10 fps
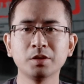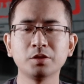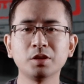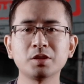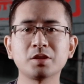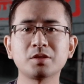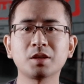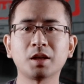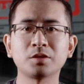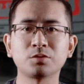有了杰西
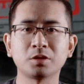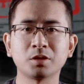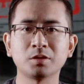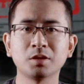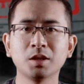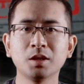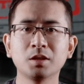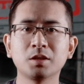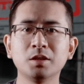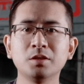卡的佐证，
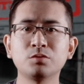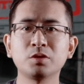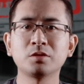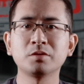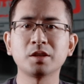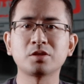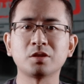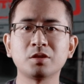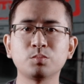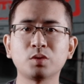肯恩最终也
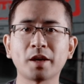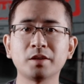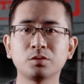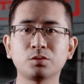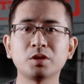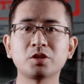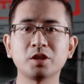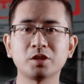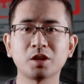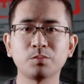承认布莱恩对这
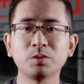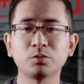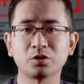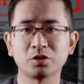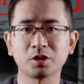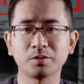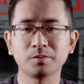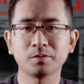一切并不知情。